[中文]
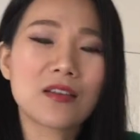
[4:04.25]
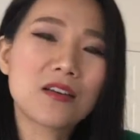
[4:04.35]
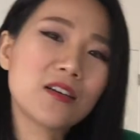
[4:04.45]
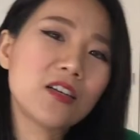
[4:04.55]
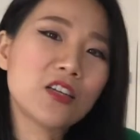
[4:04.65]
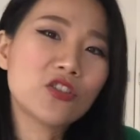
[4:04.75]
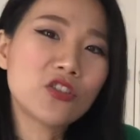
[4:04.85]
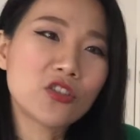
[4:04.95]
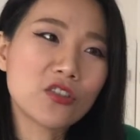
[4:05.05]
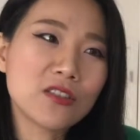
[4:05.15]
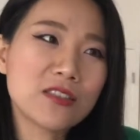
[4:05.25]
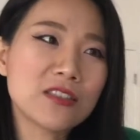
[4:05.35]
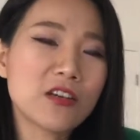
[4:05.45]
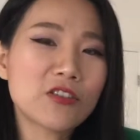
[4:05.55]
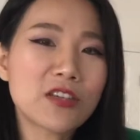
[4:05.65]
个零食
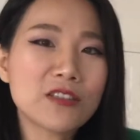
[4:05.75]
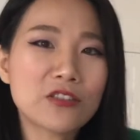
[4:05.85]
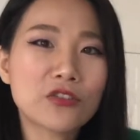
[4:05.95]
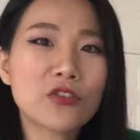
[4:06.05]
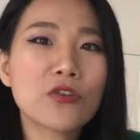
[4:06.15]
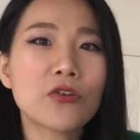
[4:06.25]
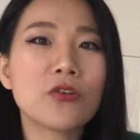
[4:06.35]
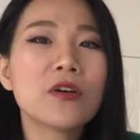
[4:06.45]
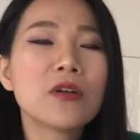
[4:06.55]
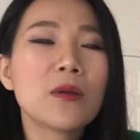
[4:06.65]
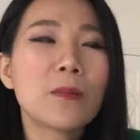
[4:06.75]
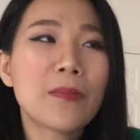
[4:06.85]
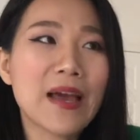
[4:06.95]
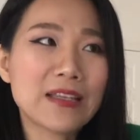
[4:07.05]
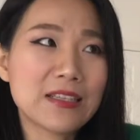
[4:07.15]
经销商其实都有
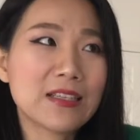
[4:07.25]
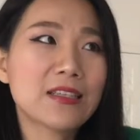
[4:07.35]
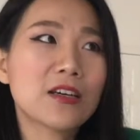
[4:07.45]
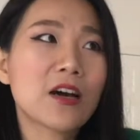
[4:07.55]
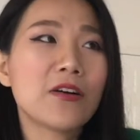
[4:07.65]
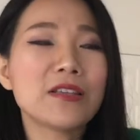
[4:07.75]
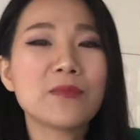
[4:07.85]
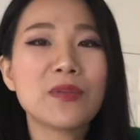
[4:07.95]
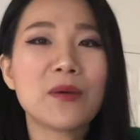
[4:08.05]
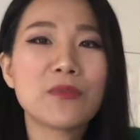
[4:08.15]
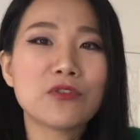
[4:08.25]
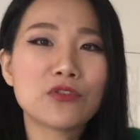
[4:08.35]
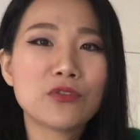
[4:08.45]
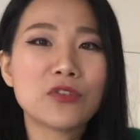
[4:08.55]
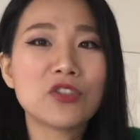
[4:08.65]
卖这个烤椰子片，比
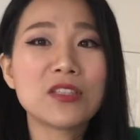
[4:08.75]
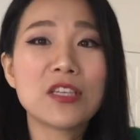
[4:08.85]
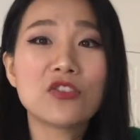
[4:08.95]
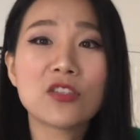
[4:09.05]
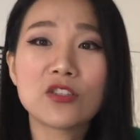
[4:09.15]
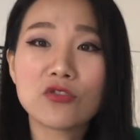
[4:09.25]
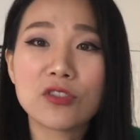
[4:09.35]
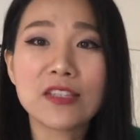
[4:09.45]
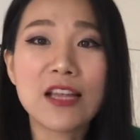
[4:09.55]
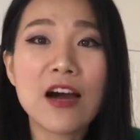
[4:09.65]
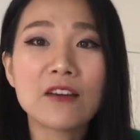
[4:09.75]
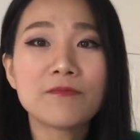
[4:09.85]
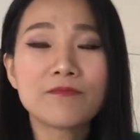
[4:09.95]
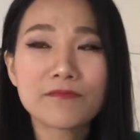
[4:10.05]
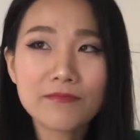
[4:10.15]
如说我之前吃的就是当。